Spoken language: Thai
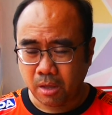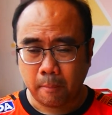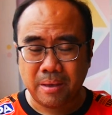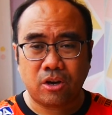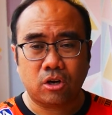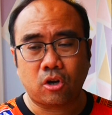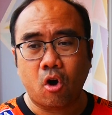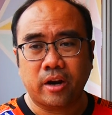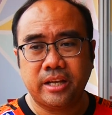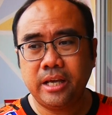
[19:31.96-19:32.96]
ปี
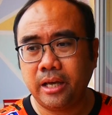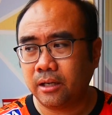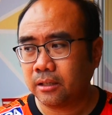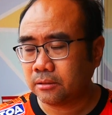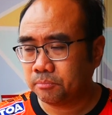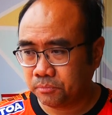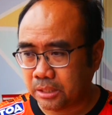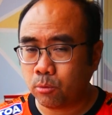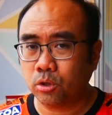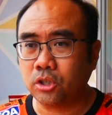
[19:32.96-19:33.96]
ก่อนๆที่ส
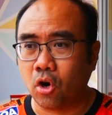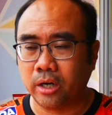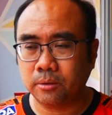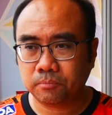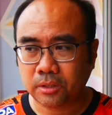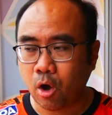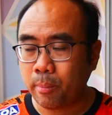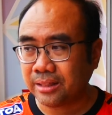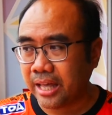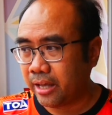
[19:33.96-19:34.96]
โมสรเขาไป
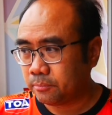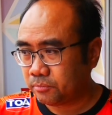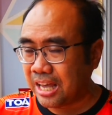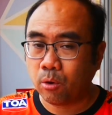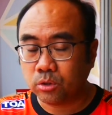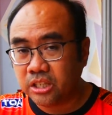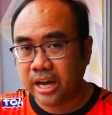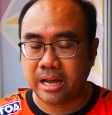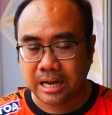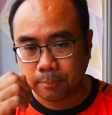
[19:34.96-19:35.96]
เตะเย่าเยือน
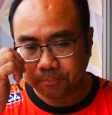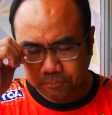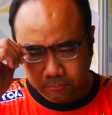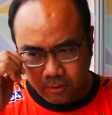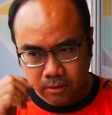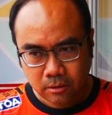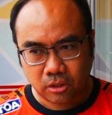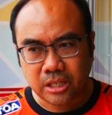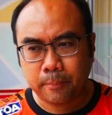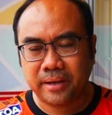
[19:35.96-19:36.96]
นะครับ ก็
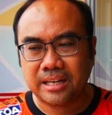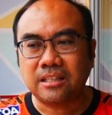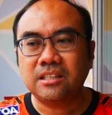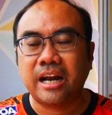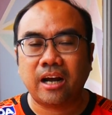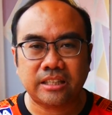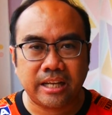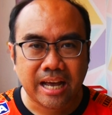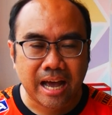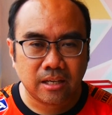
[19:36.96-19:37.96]
จะเป็นนัดเยือนก็จะ
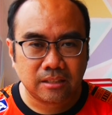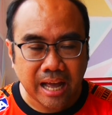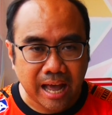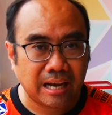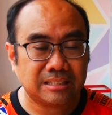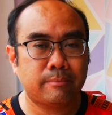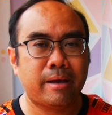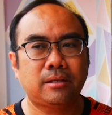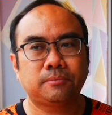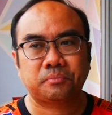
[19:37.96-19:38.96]
ได้ค่าเดินทางใช่ไหม
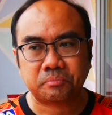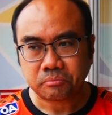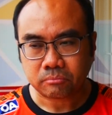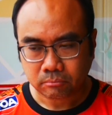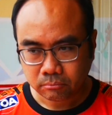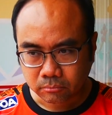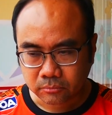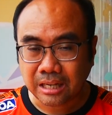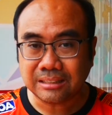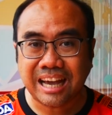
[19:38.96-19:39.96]

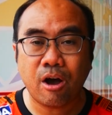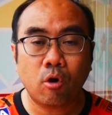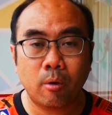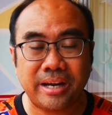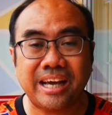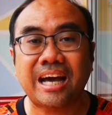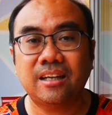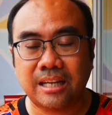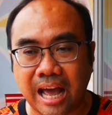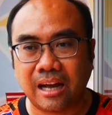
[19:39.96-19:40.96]
นัดเย้าไม่ได้ค่า
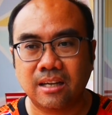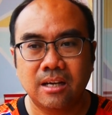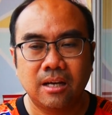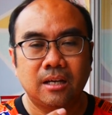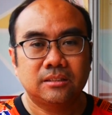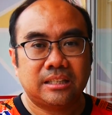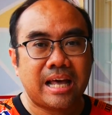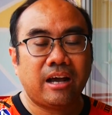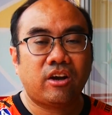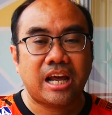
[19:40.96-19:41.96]
เดินทาง ชนะ
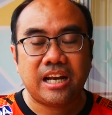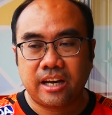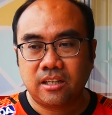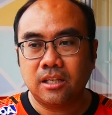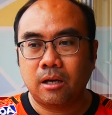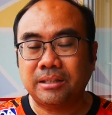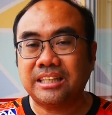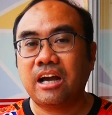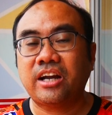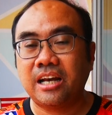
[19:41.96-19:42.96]
ก็ได้เลทหนึ่งไม่ช
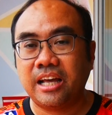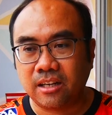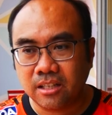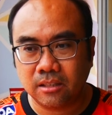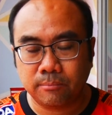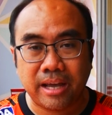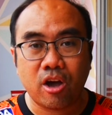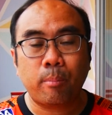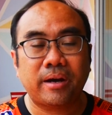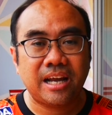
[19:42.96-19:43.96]
นะก็ได้เลทหนึ่งเพย์อ
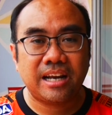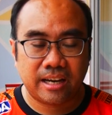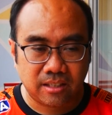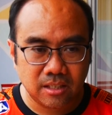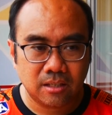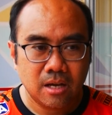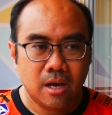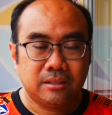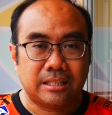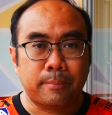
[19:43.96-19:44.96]
อฟก็ได้เลทหนึ่ง
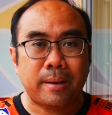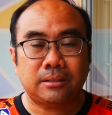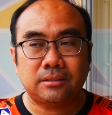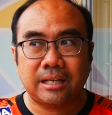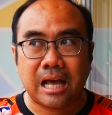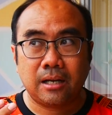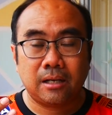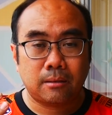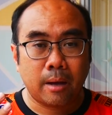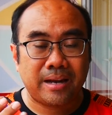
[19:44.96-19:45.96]
อย่างถ้าไปชนะ
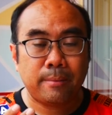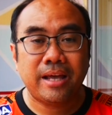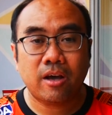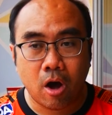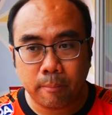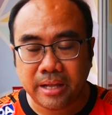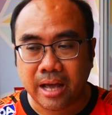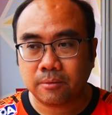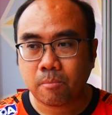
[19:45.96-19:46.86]
ถ้าไปได้เพย์ออฟเนี่ย